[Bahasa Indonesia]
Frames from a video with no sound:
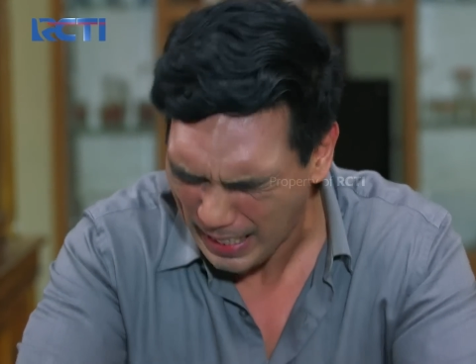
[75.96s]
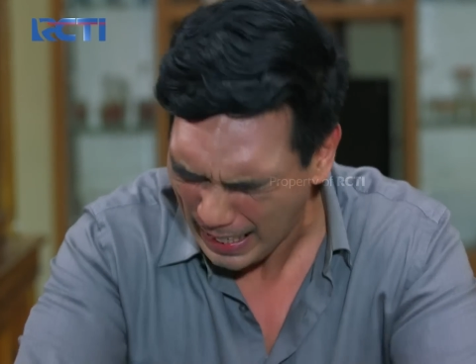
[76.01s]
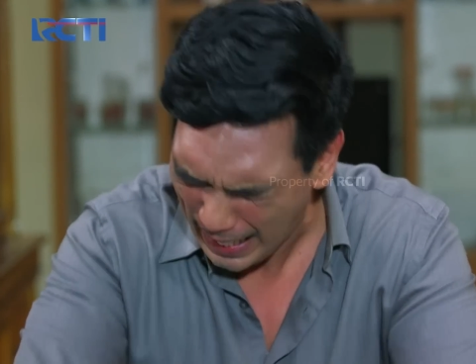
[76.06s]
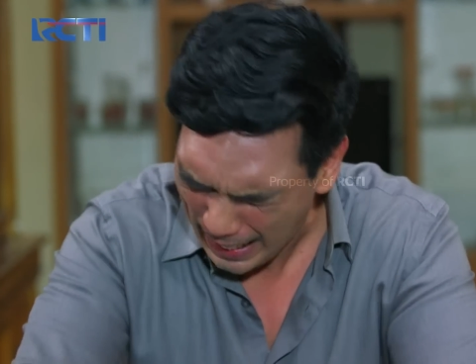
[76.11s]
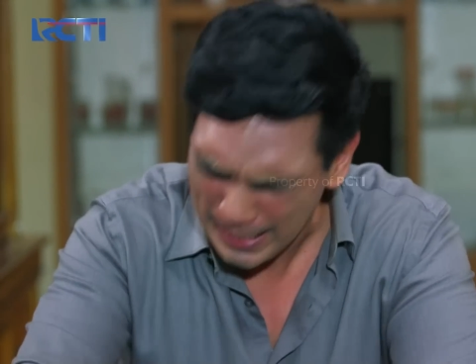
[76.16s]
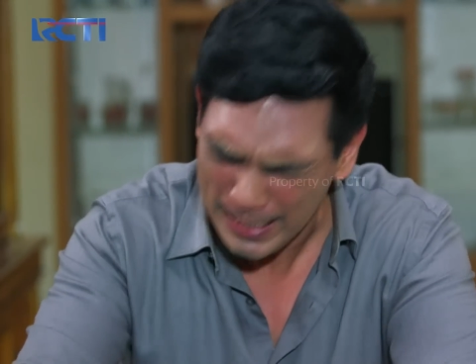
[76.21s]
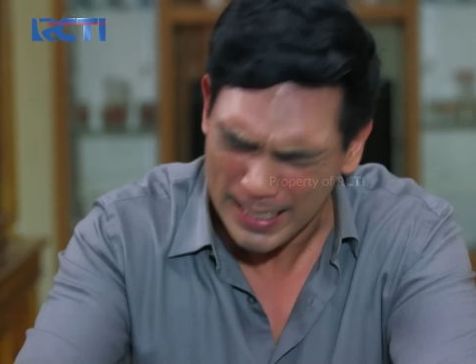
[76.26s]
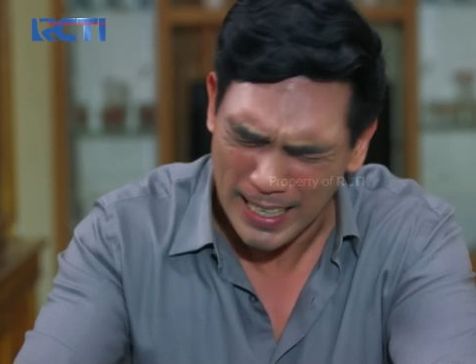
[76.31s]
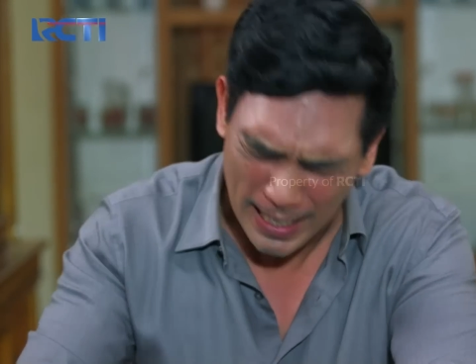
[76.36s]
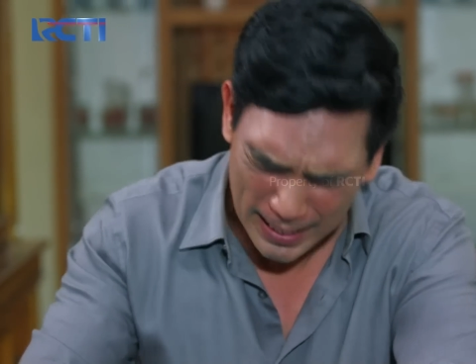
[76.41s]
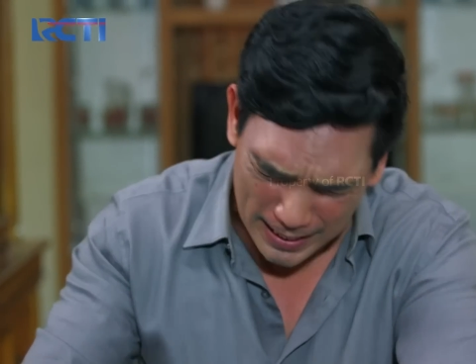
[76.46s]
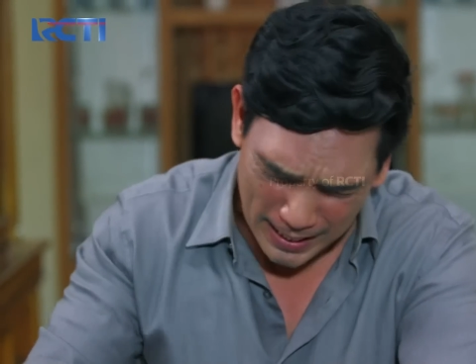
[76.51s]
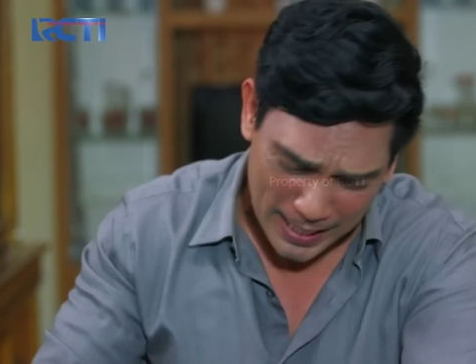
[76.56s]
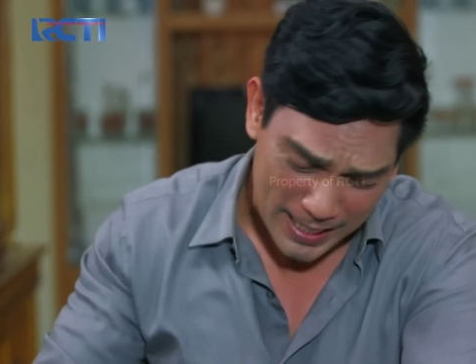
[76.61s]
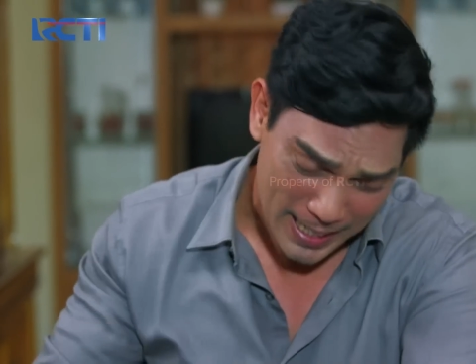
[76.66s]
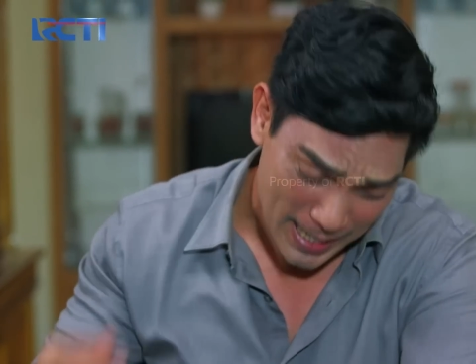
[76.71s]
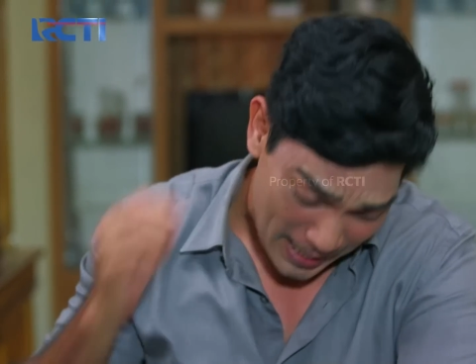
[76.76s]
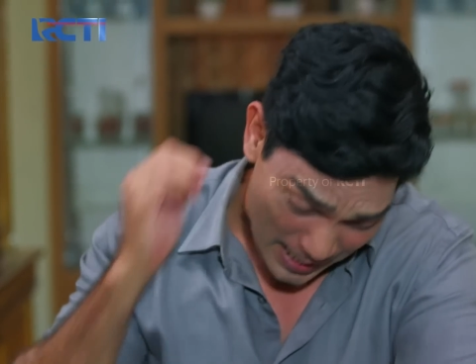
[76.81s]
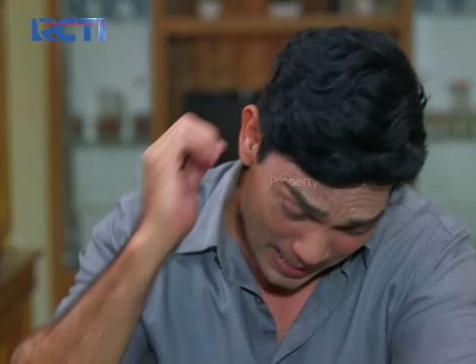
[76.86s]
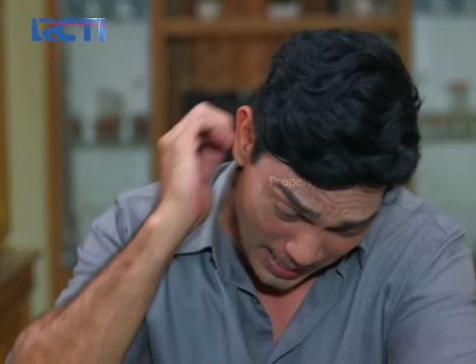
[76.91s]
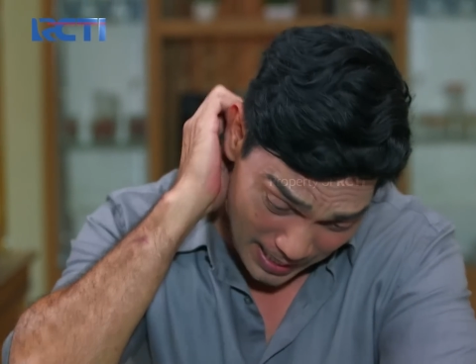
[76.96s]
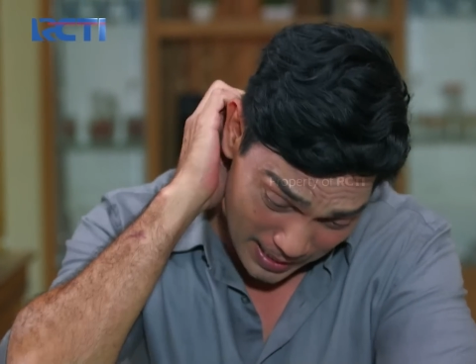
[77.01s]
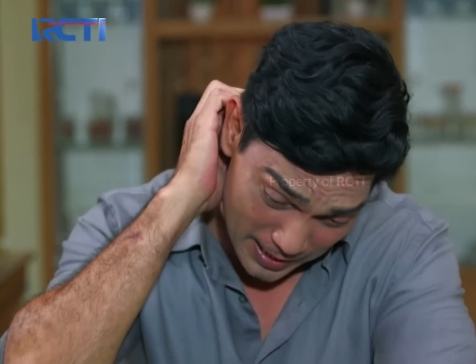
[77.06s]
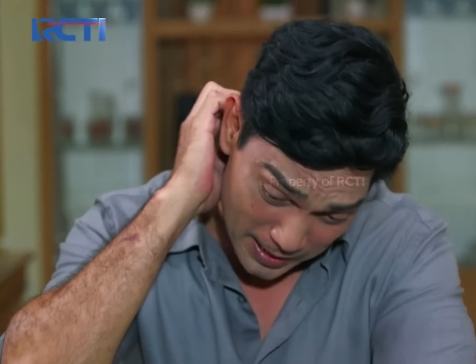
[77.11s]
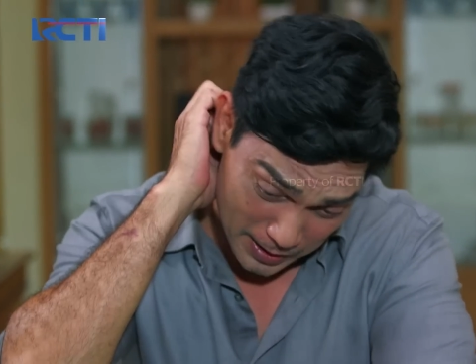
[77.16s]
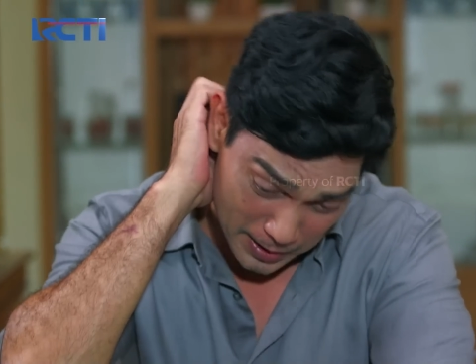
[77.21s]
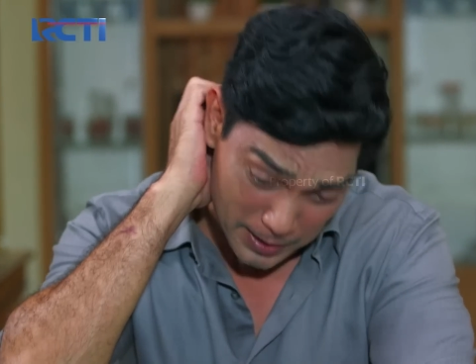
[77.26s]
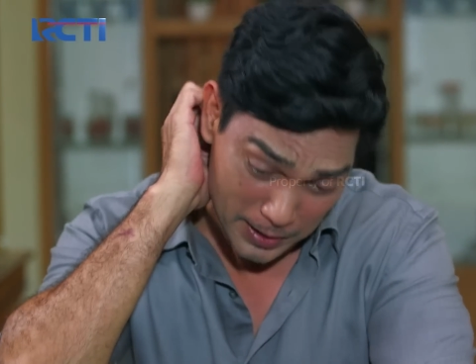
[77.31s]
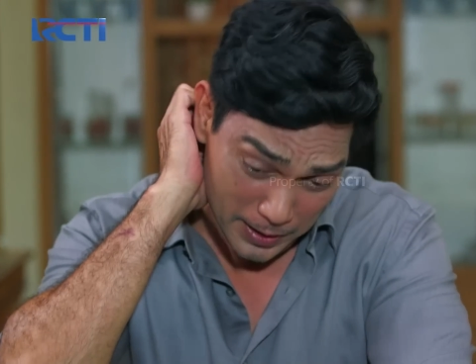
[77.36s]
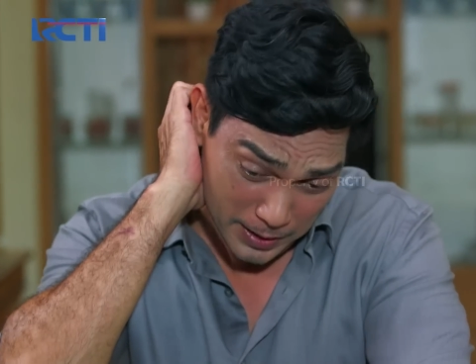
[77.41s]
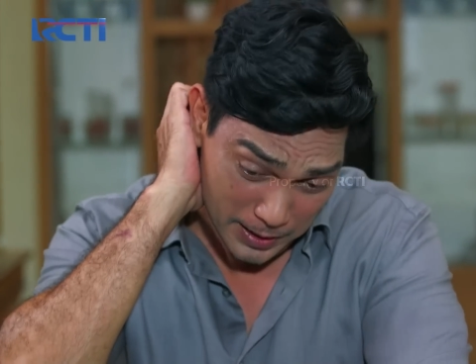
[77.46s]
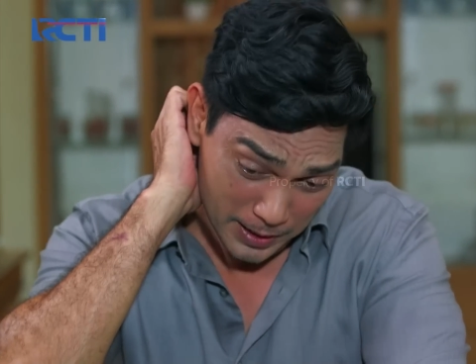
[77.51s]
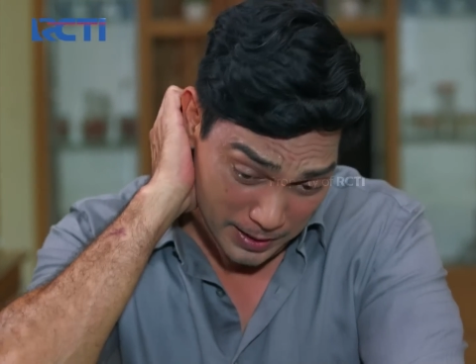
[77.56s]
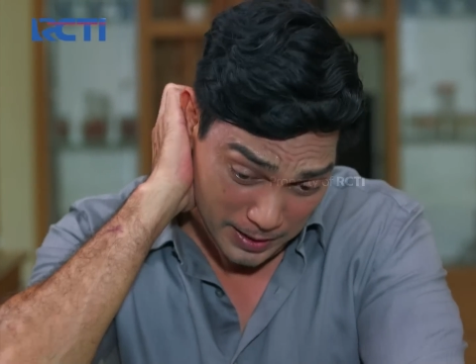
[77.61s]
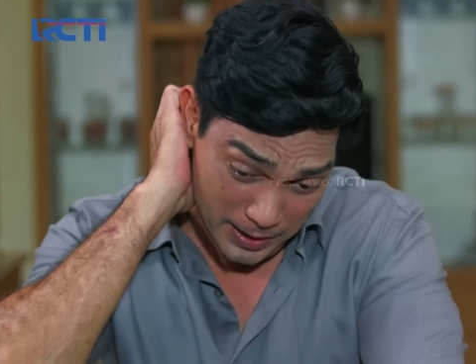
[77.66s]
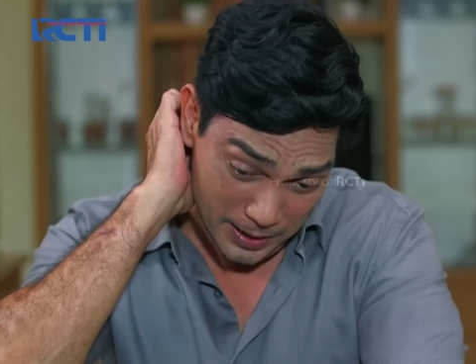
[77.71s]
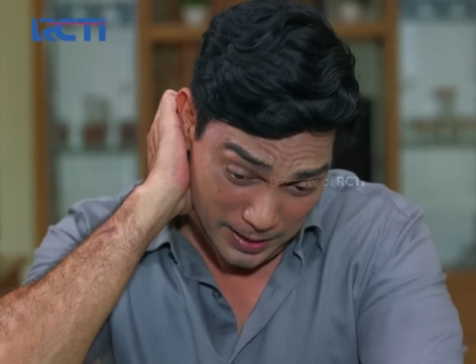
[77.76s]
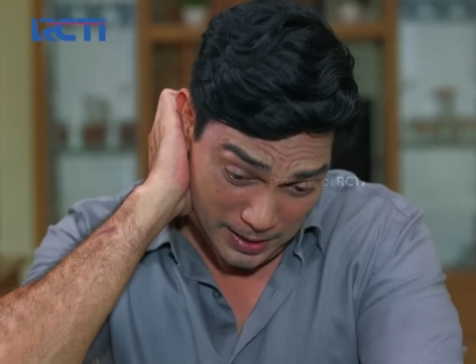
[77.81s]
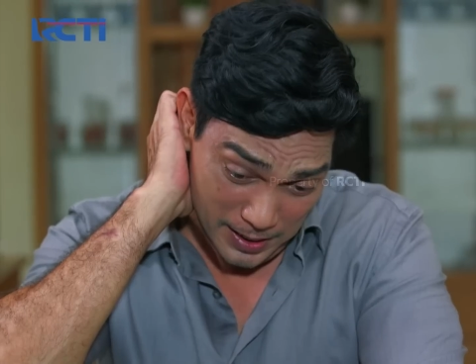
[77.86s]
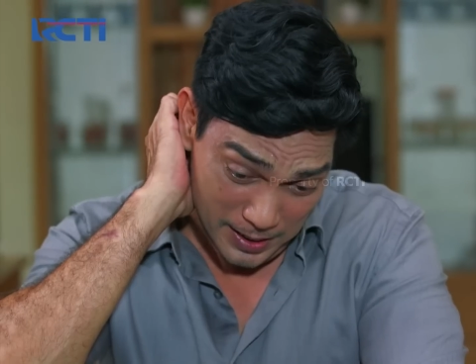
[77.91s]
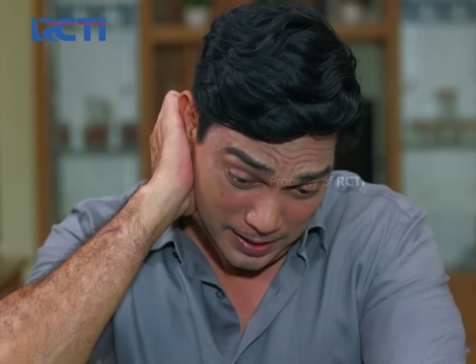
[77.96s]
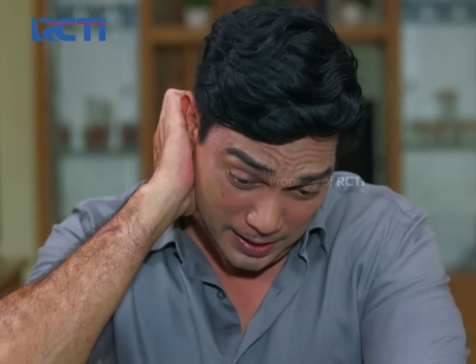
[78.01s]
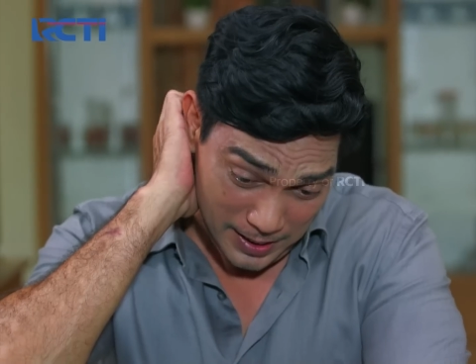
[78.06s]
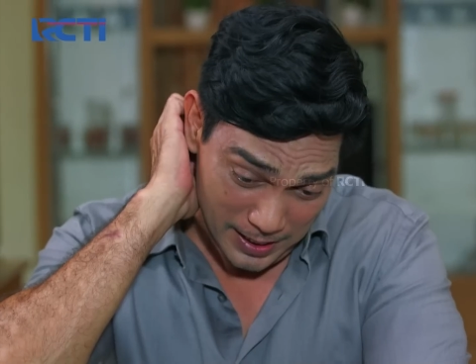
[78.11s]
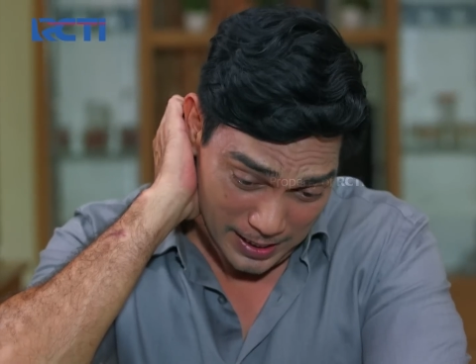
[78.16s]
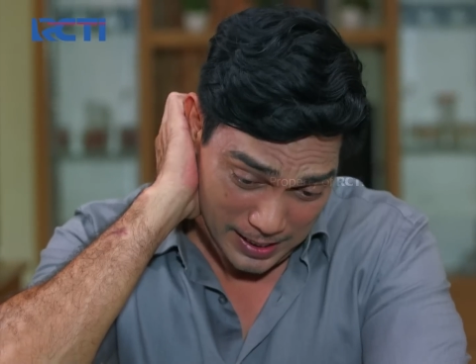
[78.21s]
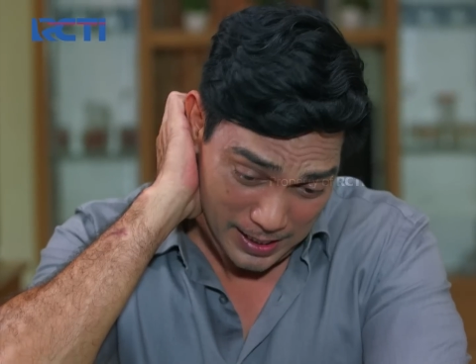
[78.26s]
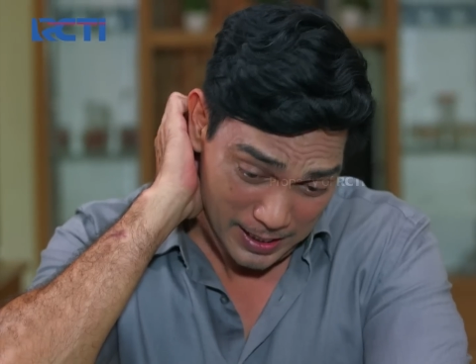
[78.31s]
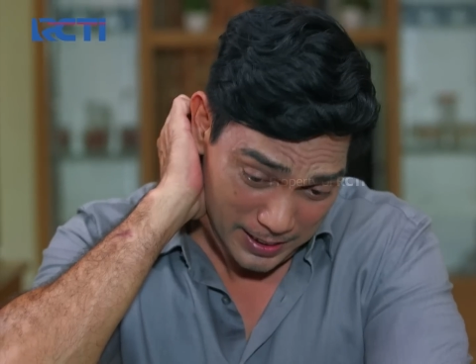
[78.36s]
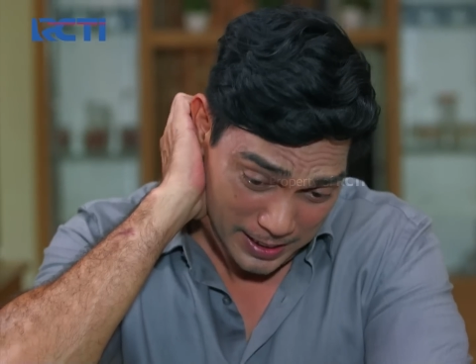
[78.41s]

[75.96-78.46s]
Ya, ya, ya, ya, ya. Kang